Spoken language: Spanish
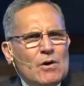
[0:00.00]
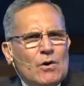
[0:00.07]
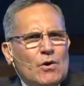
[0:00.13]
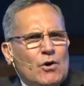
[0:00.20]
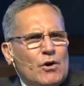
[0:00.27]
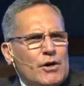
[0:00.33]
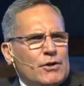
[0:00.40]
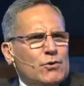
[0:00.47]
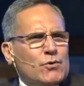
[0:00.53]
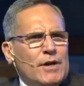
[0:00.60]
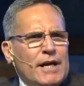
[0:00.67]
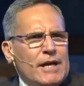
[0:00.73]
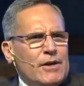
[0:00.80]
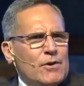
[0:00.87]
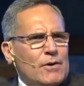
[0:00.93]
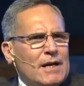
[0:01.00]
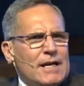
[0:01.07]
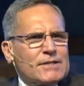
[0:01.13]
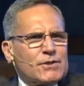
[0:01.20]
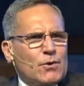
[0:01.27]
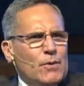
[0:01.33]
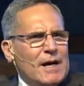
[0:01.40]
Hoy tu niño en
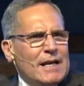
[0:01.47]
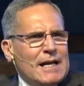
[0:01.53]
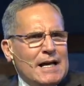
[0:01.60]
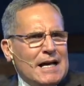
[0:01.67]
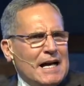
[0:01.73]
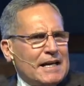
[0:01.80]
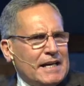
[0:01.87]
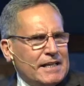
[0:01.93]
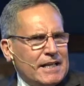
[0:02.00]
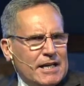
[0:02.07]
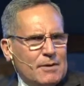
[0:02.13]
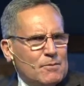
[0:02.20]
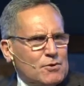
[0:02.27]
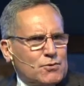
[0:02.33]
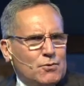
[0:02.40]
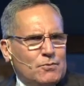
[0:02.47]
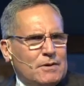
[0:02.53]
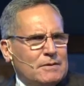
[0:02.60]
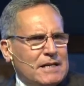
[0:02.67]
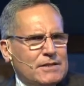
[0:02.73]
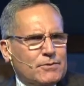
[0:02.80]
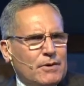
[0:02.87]
la escuela, aquí tenemos
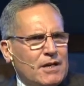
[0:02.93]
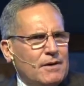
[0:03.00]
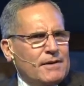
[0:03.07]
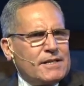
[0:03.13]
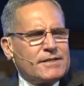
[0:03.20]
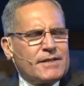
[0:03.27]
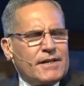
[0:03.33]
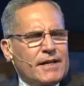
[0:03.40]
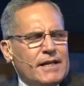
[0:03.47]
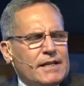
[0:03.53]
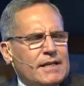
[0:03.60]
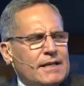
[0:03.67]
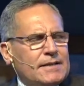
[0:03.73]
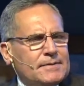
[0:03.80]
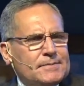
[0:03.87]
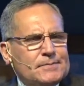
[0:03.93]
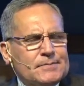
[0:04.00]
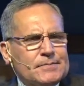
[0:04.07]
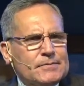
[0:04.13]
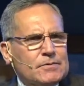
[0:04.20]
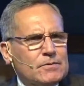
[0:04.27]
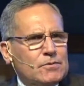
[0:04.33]
una escuela bien cerquita,
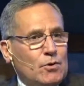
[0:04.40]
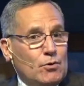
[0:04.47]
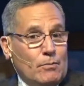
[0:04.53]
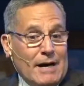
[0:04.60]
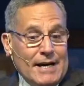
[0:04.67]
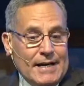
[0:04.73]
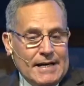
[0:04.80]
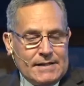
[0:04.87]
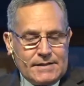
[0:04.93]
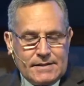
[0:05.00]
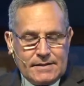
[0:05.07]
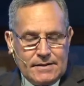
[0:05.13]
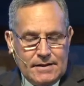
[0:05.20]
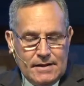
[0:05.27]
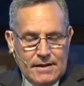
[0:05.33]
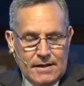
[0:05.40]
o varias.